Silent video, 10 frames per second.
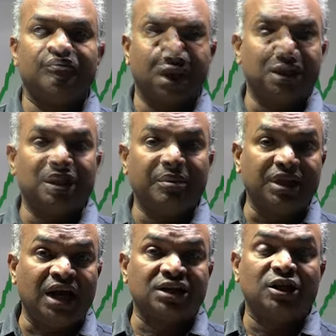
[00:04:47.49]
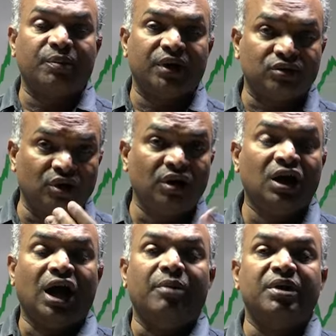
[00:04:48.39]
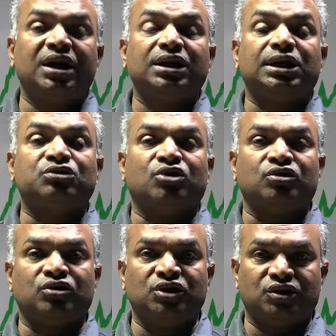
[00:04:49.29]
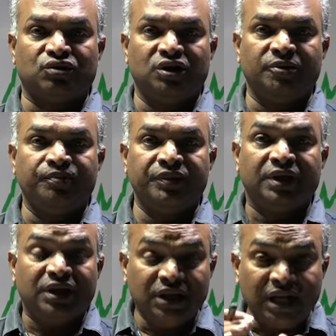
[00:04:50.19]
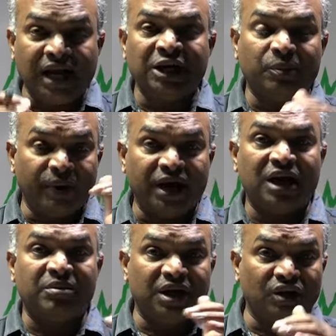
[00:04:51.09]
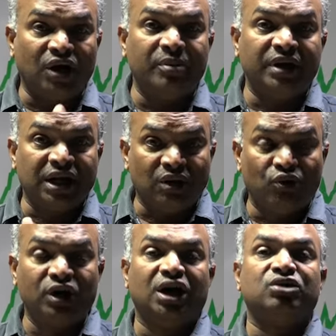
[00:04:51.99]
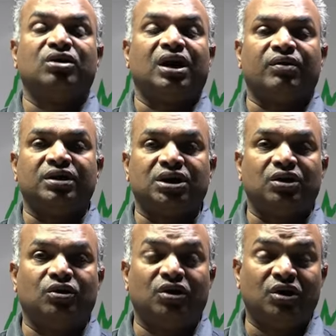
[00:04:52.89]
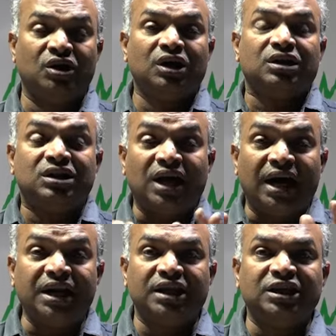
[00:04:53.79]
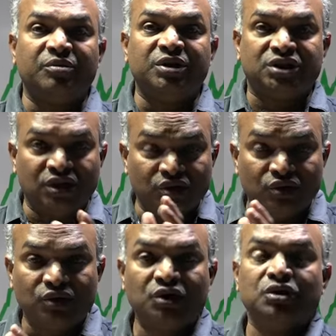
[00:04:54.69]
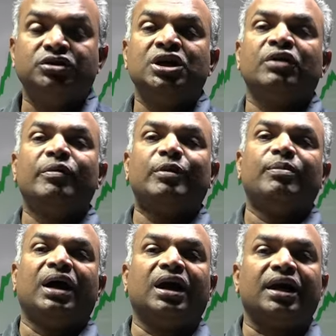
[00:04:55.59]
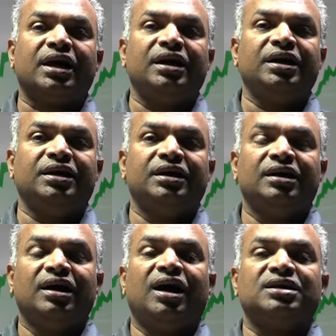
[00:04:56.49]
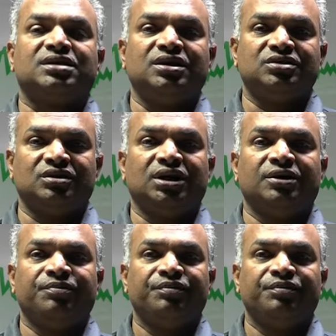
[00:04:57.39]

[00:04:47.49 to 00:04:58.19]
రష్యా మీద ఆంక్షల పేరుతో అమెరికా తన సొంతం చేసుకుంది ఇలాంటి పరిణామాలకు అమెరికా ఒడిగడుతున్నటువంటి తరుణంలో దాన్ని అధిగమించేందుకు జనం ఇప్పుడు బంగారాన్ని ఆశ్రయిస్తున్నారు